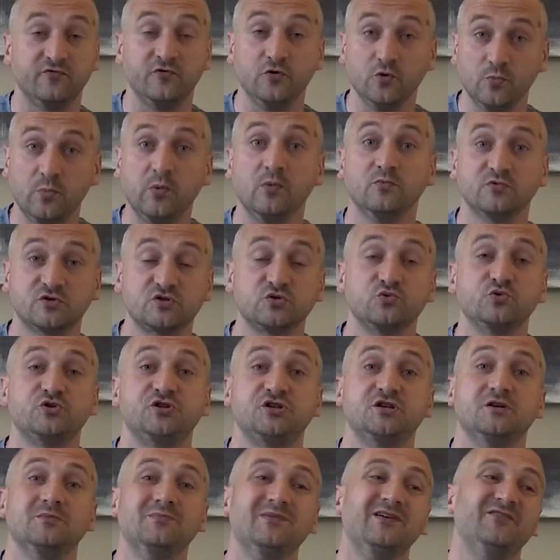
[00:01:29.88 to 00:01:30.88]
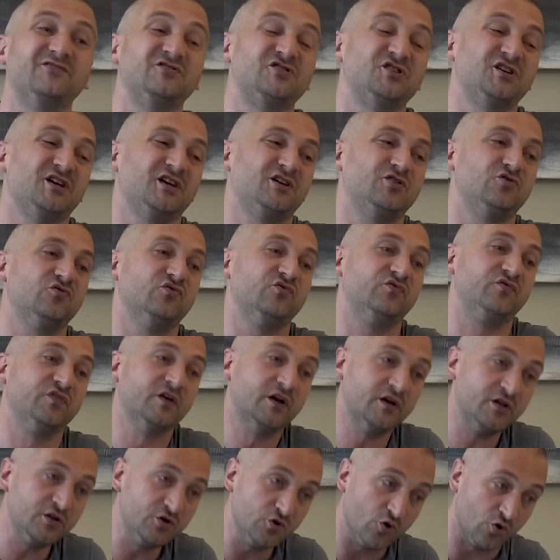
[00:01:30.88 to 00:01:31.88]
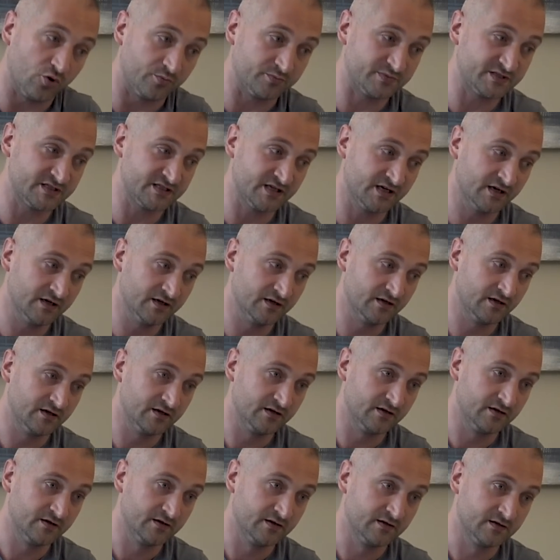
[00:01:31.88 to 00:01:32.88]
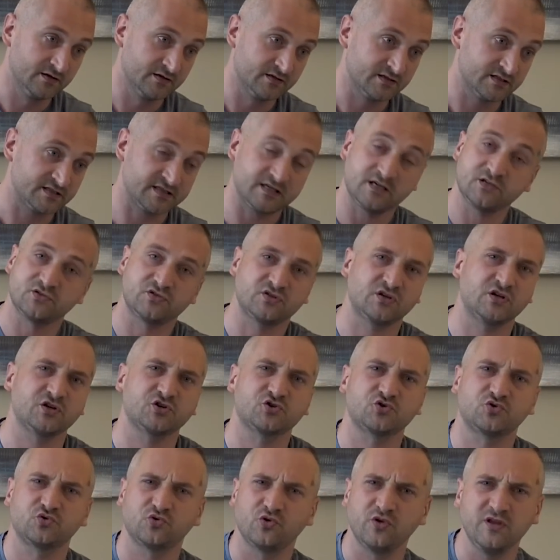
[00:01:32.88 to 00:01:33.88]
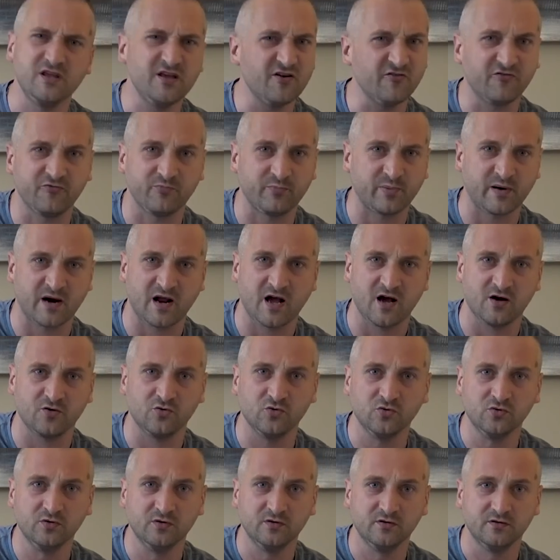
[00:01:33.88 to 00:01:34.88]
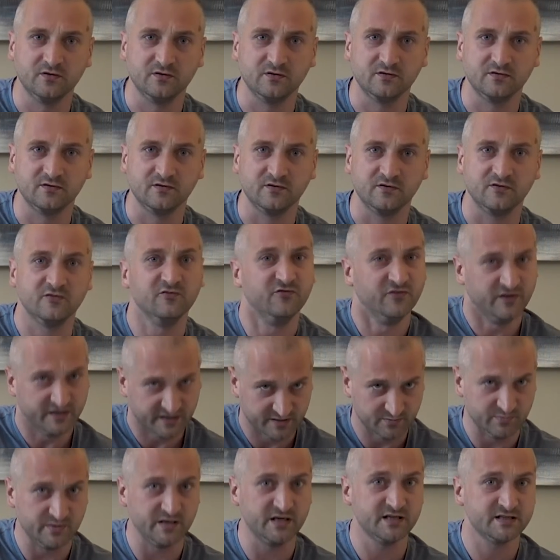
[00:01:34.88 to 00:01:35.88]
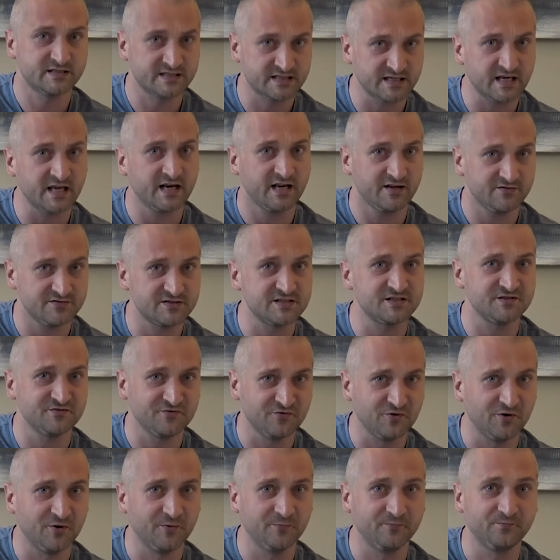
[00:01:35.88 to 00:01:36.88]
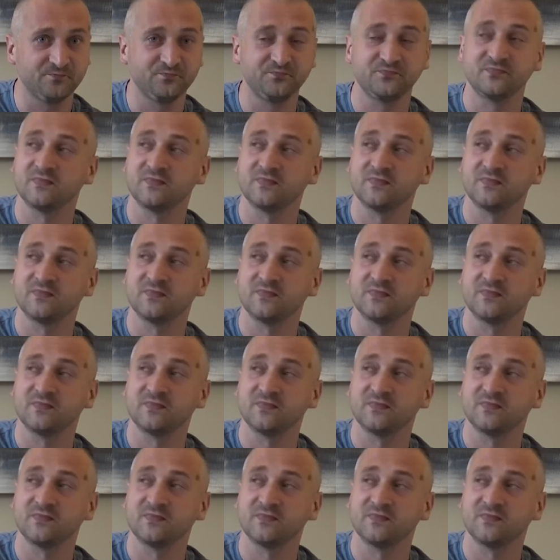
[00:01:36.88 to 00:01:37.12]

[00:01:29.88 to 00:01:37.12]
В любом случае мы в Чехию вернемся. Сразу скажу, что не в Прагу, в Либерит скорее всего.